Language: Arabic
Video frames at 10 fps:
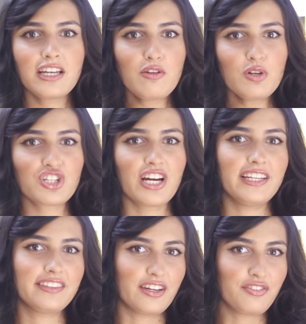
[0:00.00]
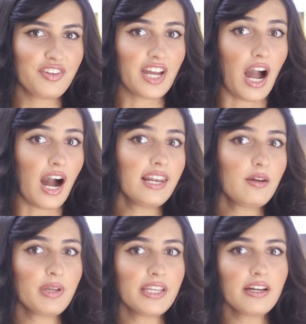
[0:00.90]
كوجهة للترفيه
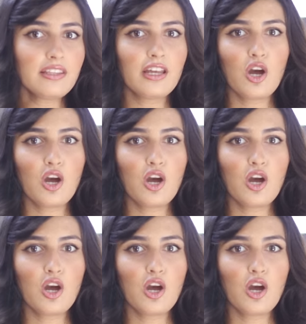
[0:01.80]
عالمياً